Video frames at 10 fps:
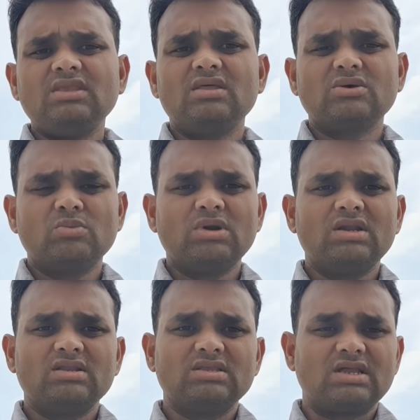அதுக்கு
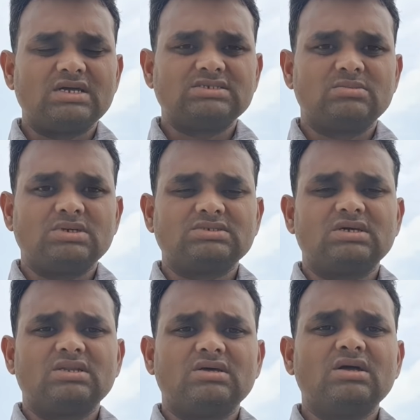முன்னாடி இருந்த ராஜா பக்ஸ்
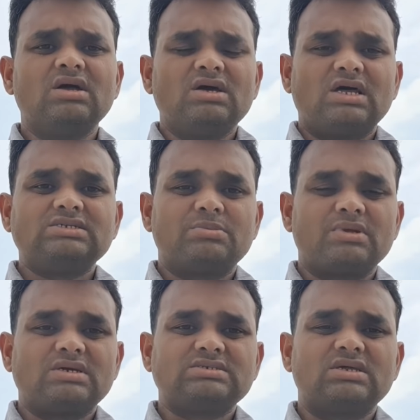அண்ணா
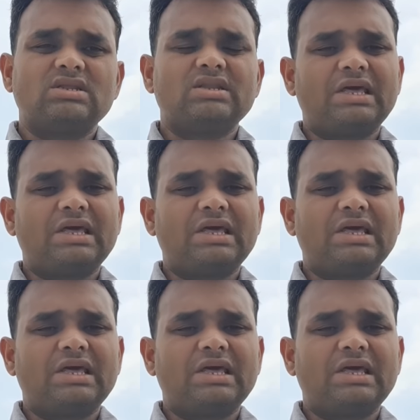ராஜபிரகாஷ் அண்ணா